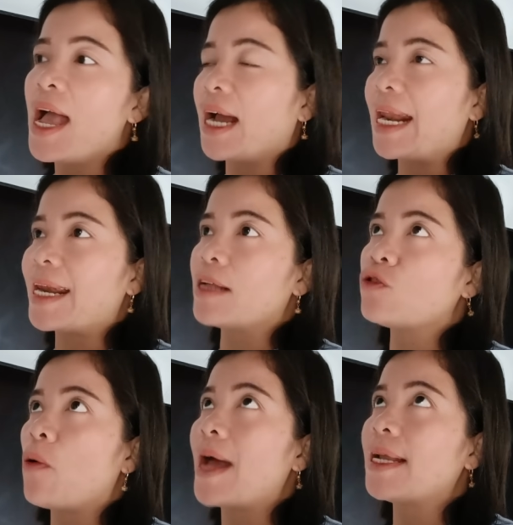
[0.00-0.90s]
Karena
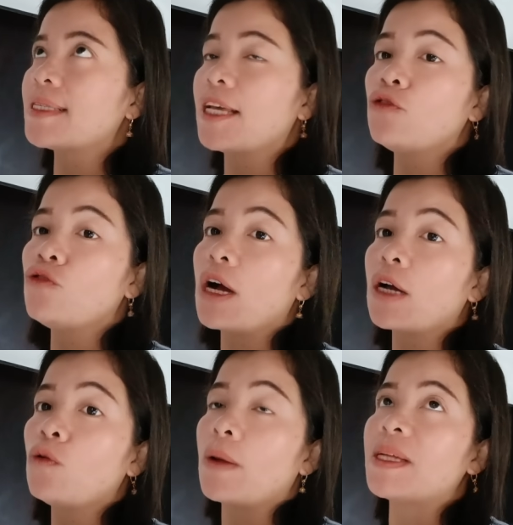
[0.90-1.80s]
so, anak saya itu udah
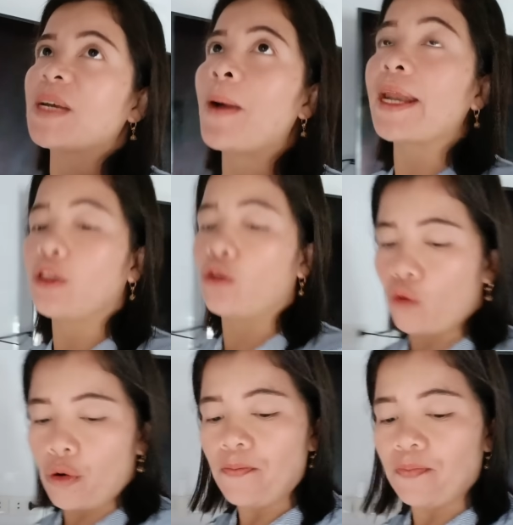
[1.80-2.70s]
keluar macam hari
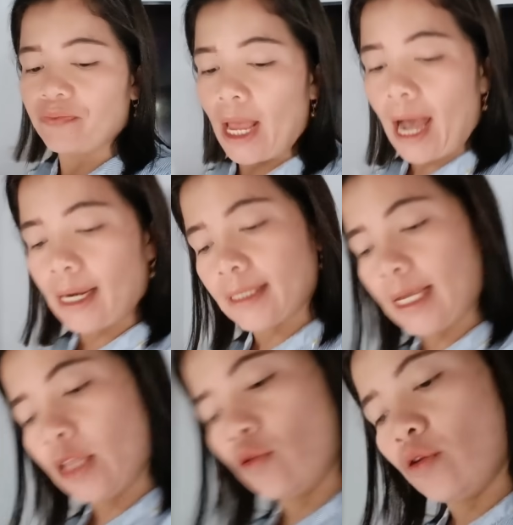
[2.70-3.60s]
itu, anak
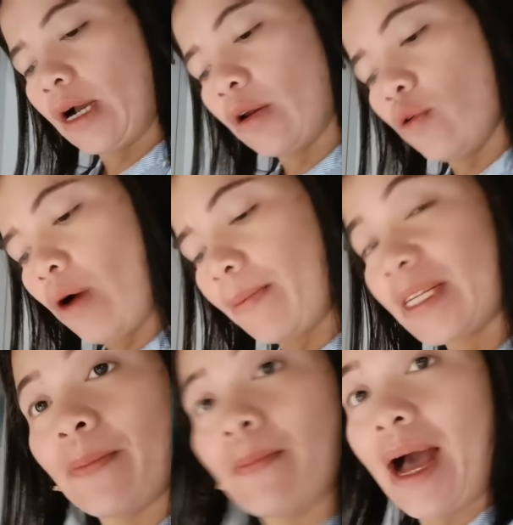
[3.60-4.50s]
saya itu udah keluar
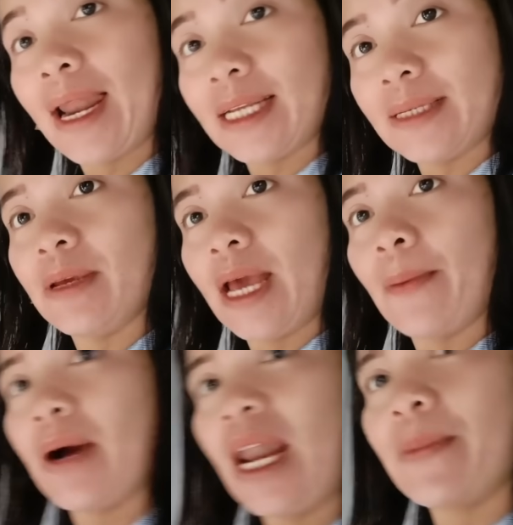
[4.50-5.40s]
macam Mahalasmi ya
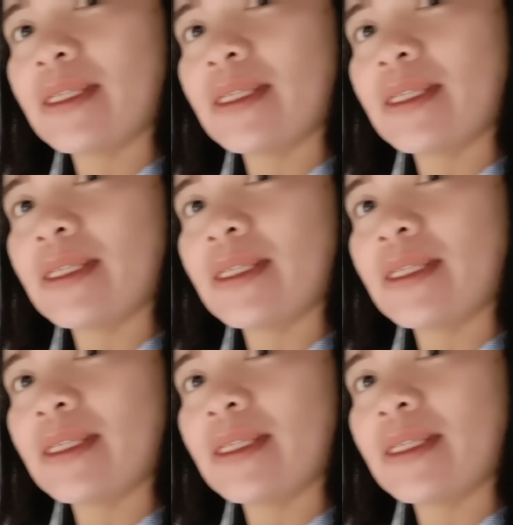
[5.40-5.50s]
pengalaman